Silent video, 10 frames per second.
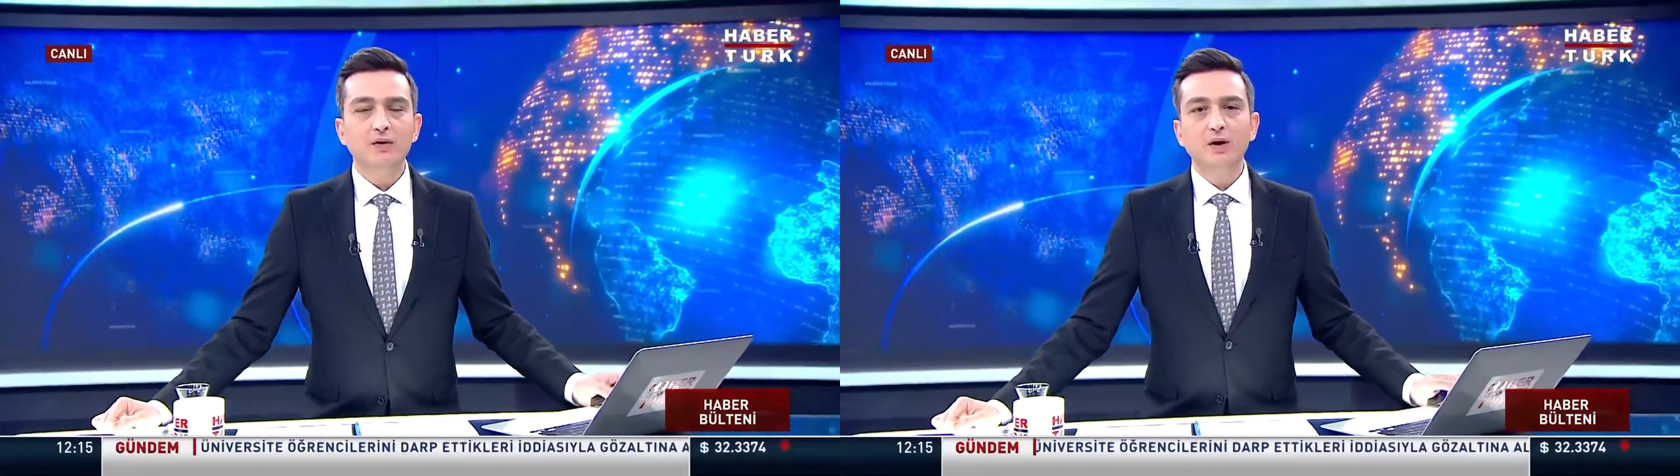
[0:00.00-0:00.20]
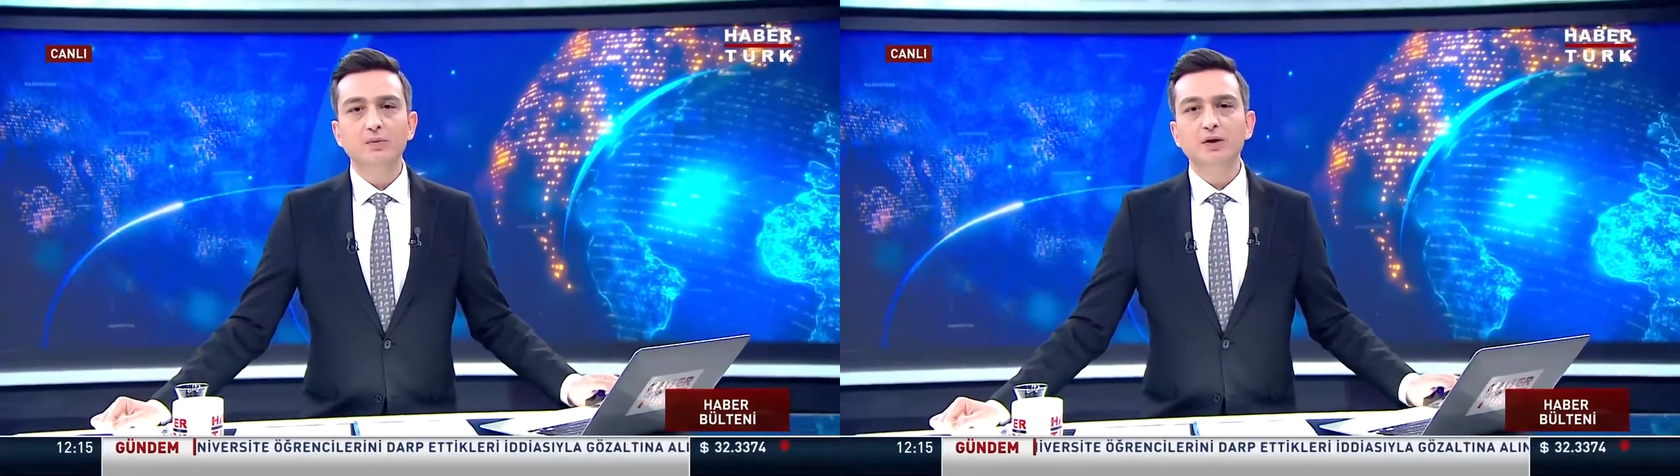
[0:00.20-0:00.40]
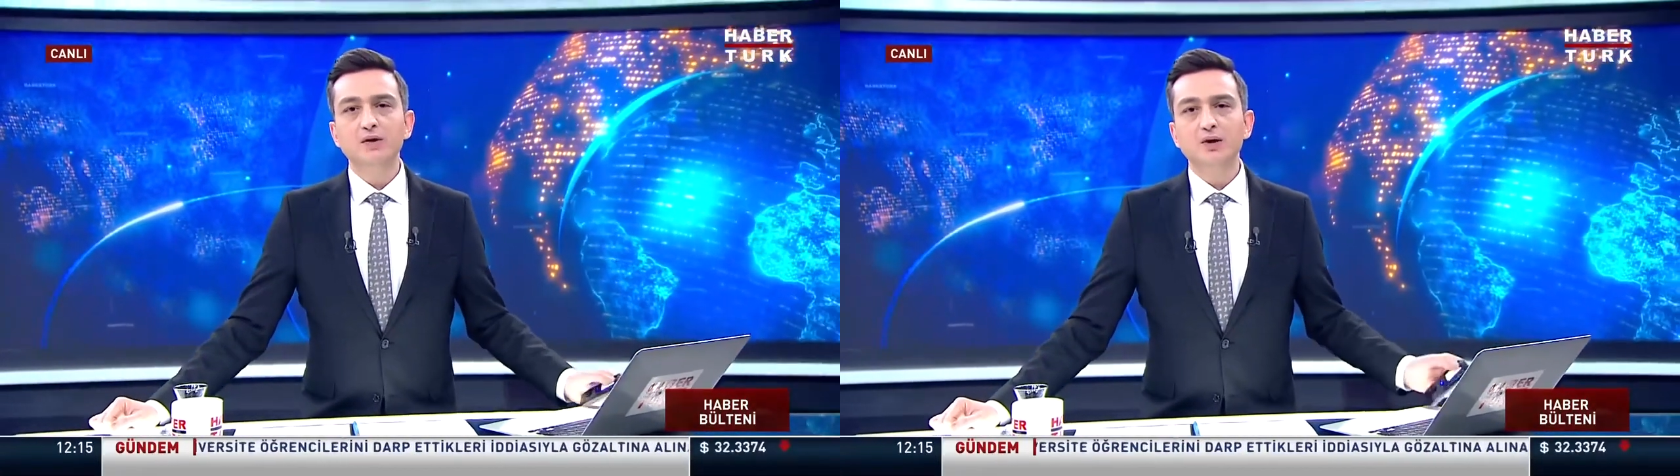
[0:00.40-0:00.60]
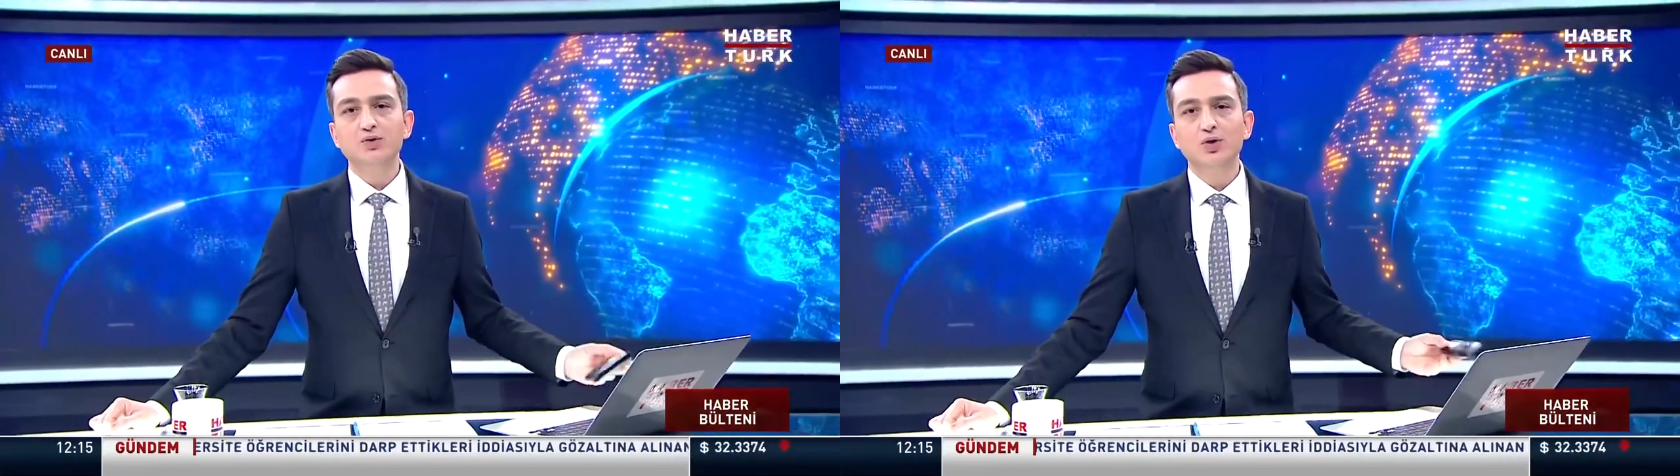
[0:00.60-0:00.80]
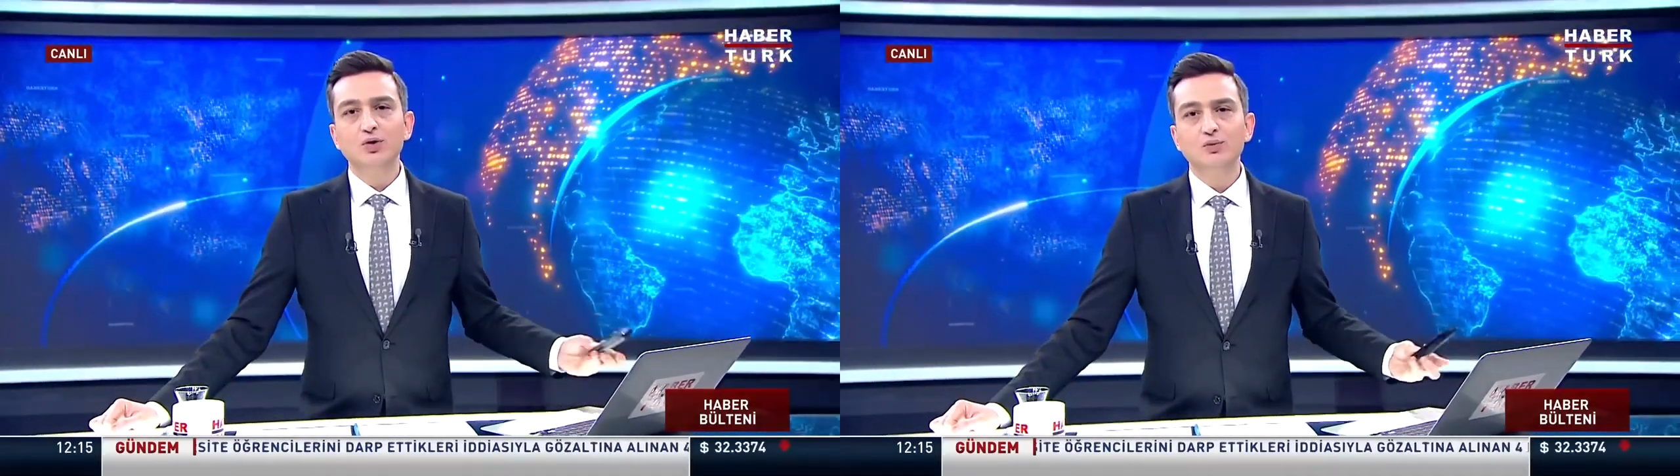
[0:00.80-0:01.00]

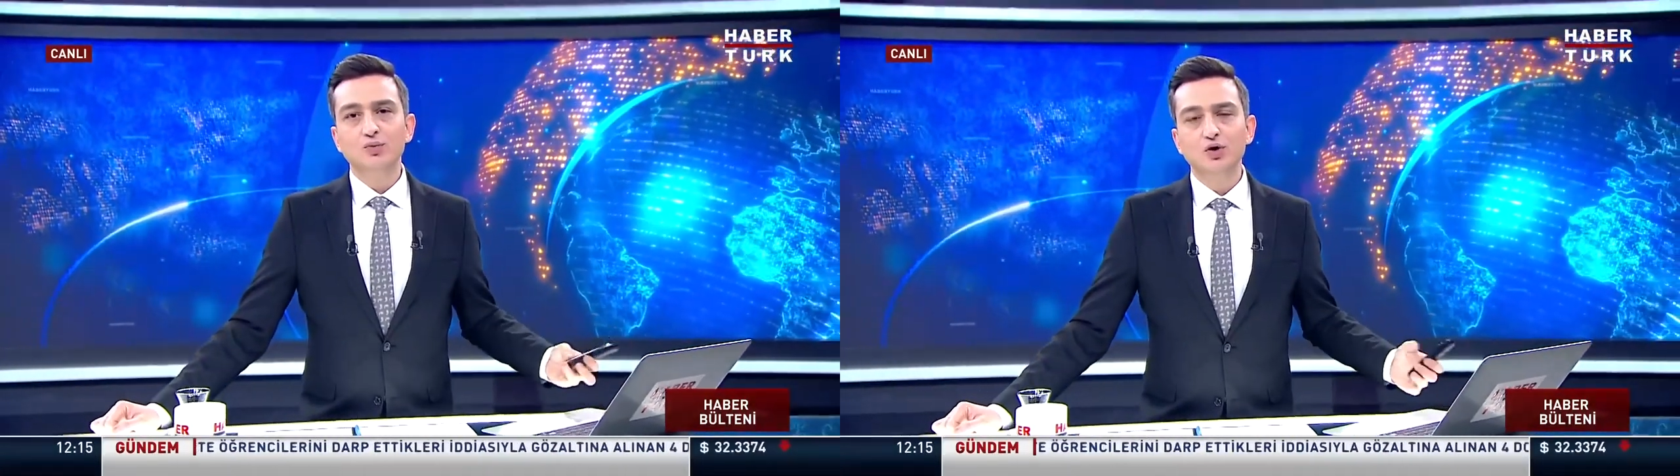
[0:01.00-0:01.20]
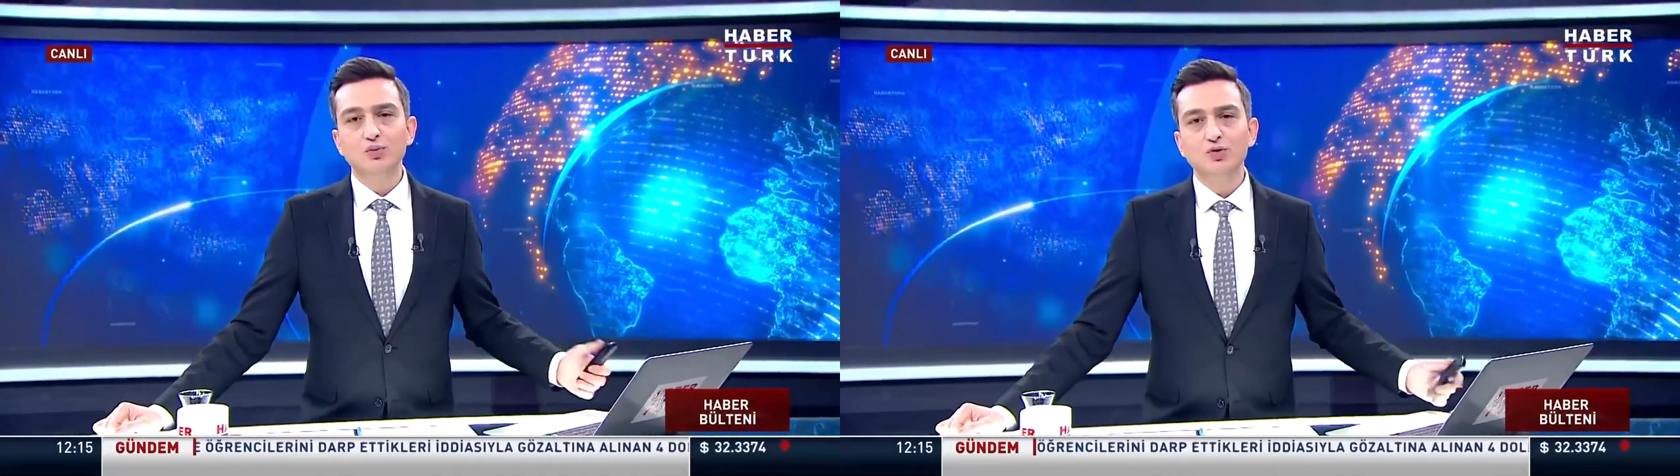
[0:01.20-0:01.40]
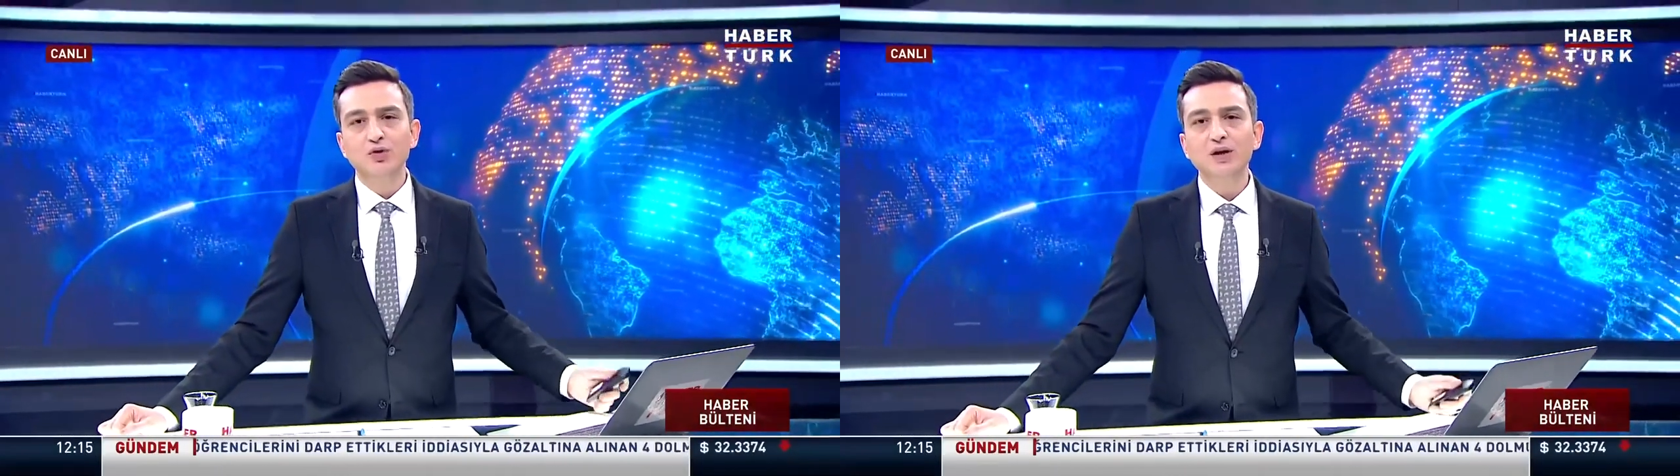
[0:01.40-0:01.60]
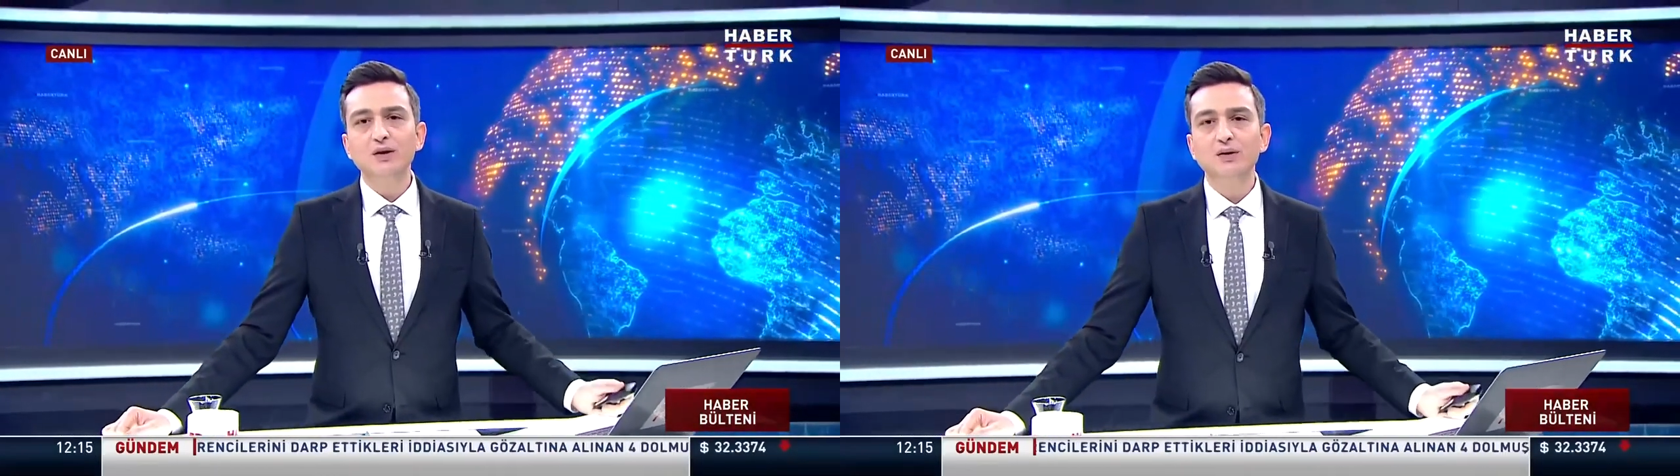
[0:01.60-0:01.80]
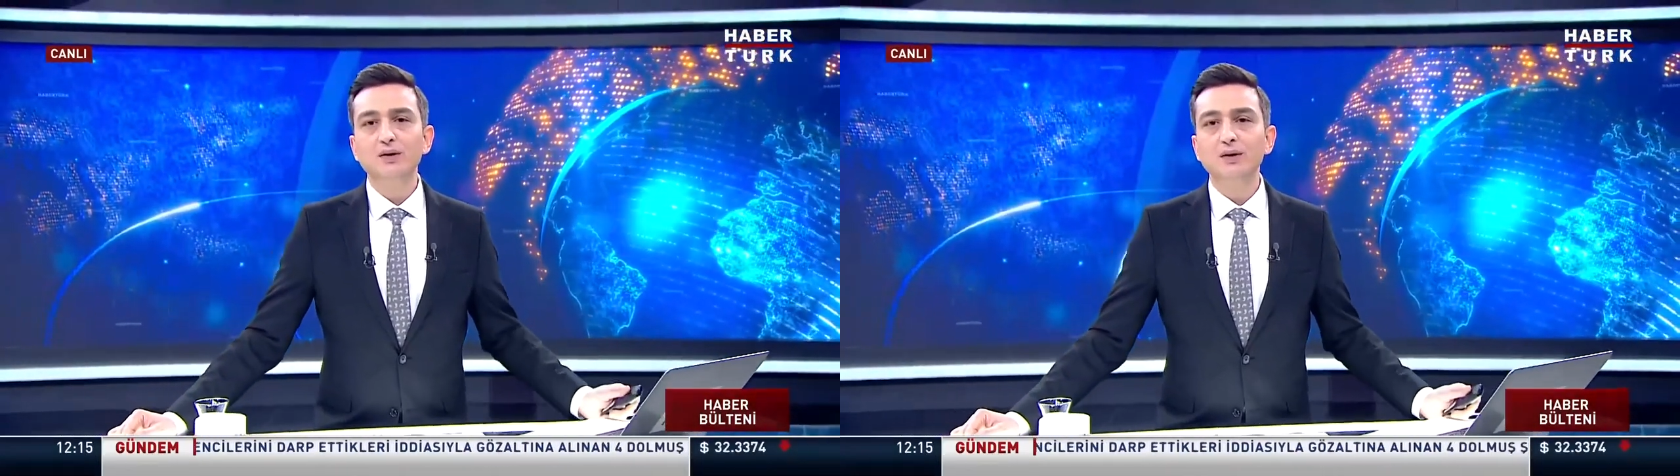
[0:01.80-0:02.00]
Rehabilitasyon bölümünde
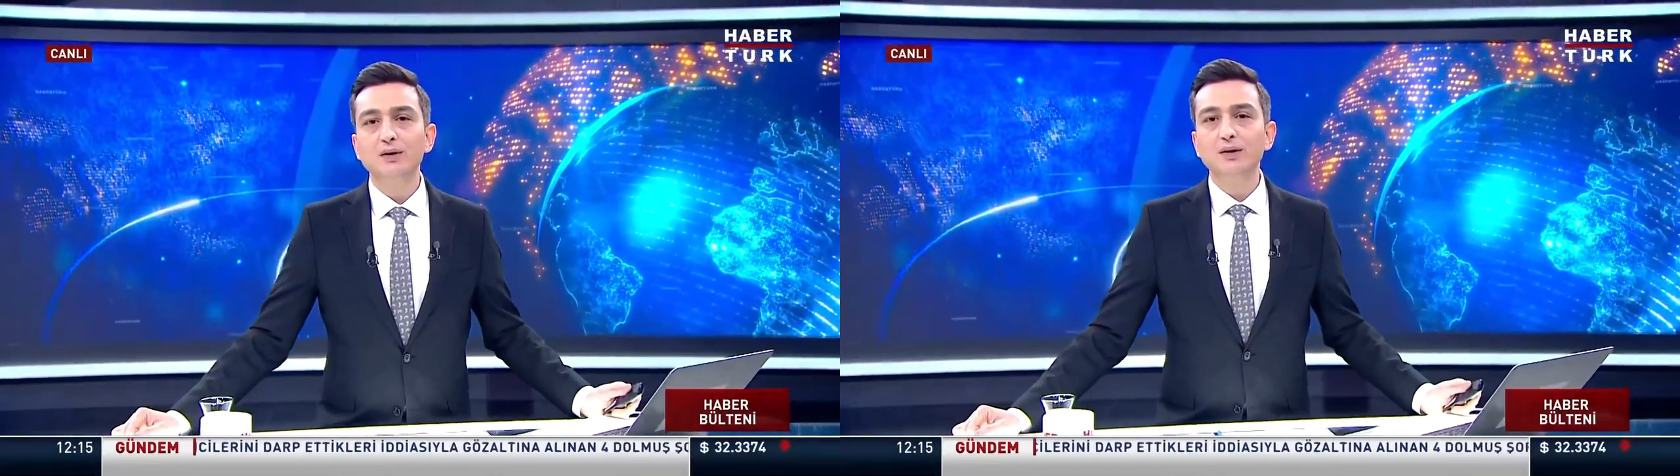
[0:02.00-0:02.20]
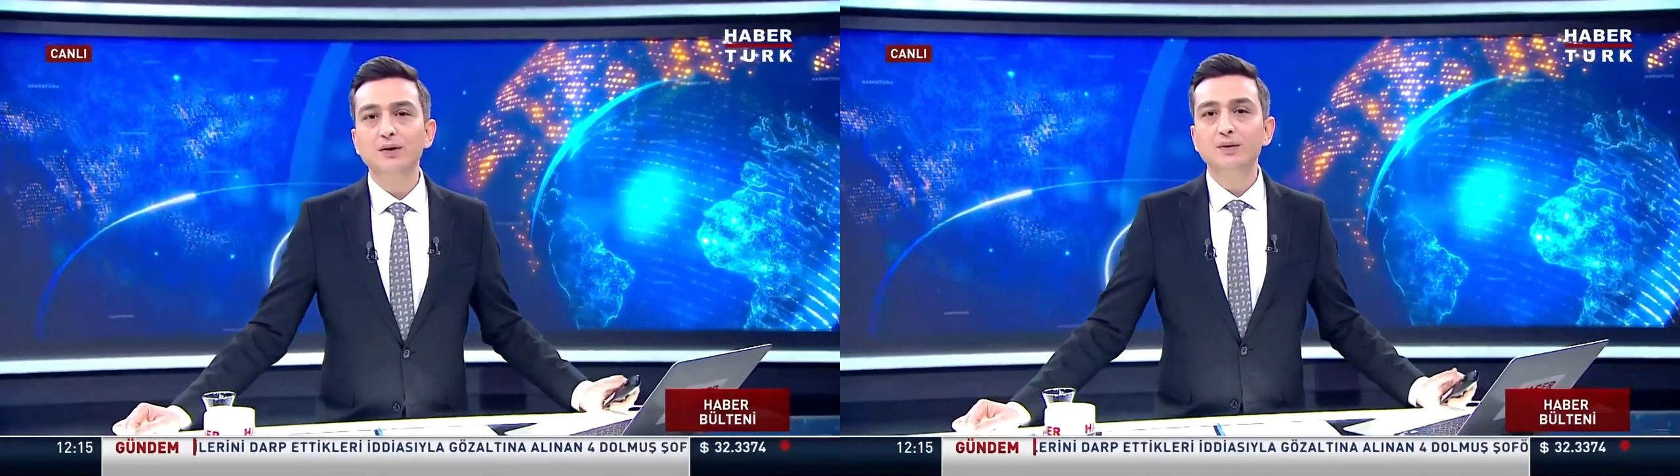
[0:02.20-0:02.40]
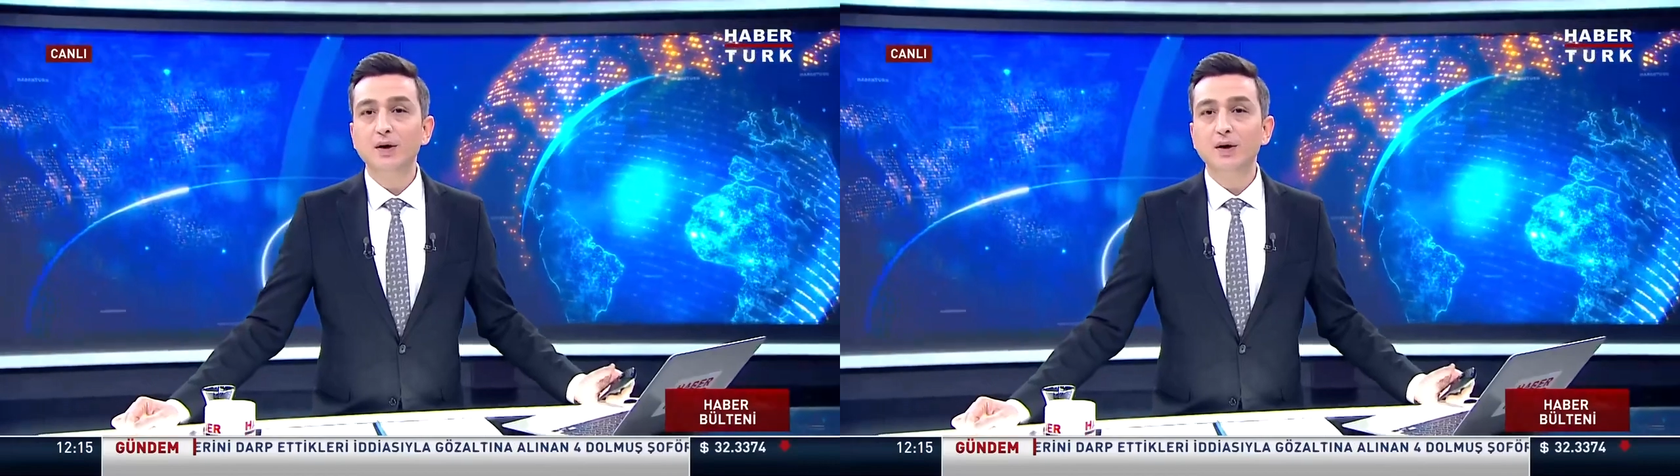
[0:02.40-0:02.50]
e,